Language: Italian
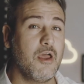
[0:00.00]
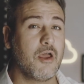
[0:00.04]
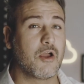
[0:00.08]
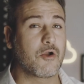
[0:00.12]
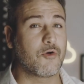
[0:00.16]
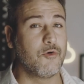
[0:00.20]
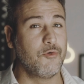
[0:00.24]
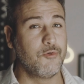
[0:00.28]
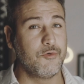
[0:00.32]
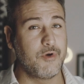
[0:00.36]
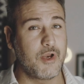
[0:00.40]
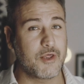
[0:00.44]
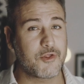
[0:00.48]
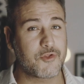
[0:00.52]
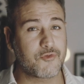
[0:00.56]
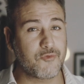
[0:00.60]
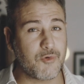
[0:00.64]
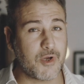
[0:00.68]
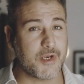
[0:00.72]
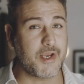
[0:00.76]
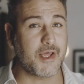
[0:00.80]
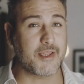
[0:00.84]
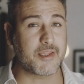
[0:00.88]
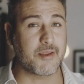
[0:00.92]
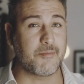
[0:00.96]
con una
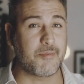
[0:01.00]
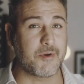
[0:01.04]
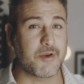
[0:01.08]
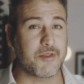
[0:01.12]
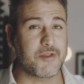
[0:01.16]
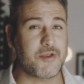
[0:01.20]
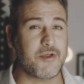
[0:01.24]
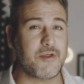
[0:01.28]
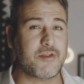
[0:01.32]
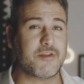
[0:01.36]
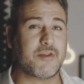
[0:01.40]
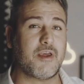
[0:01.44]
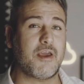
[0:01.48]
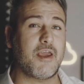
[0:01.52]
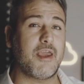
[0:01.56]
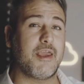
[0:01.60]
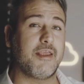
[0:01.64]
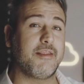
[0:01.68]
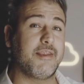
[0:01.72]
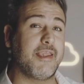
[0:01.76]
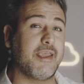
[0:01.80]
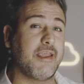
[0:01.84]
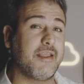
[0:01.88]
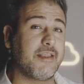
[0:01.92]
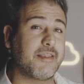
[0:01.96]
sua data precisa e
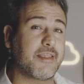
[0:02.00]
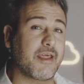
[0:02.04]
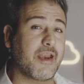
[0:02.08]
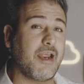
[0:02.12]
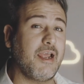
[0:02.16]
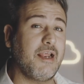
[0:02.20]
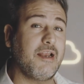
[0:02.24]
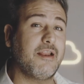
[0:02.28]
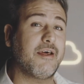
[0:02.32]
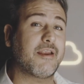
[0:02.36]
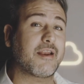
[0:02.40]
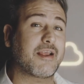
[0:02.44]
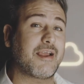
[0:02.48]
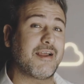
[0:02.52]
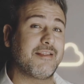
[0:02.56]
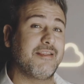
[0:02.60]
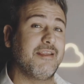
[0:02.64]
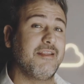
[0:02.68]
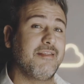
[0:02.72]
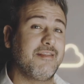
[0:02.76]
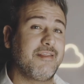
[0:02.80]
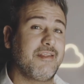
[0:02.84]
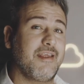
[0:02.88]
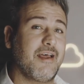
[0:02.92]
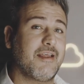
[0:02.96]
dei trailer
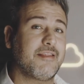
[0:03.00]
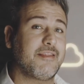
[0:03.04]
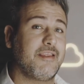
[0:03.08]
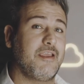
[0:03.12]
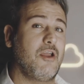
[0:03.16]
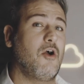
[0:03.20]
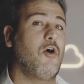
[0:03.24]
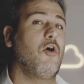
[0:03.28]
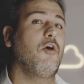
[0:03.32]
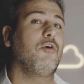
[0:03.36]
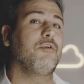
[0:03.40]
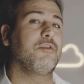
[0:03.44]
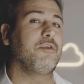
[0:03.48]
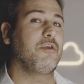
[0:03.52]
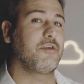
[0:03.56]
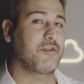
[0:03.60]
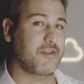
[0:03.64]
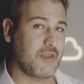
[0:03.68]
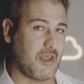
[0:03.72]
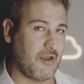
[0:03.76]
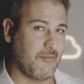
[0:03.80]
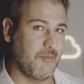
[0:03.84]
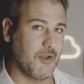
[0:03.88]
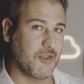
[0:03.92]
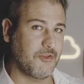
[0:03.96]
cadenziati ogni
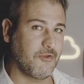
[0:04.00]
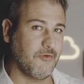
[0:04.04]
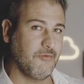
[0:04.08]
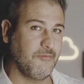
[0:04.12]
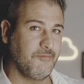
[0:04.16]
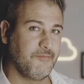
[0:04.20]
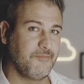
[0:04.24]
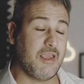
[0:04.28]
sabato,